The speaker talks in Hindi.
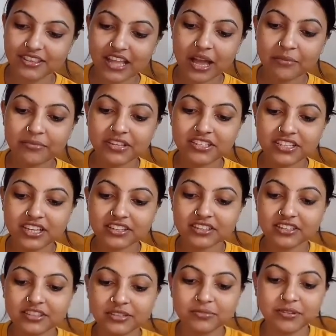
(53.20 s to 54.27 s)
नाम नहीं
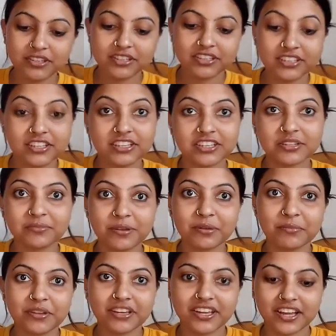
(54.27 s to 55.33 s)
जानती थी बट एक
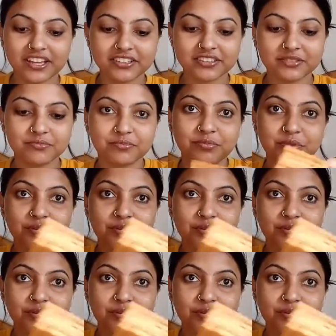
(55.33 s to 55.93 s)
बार मैं खाई थी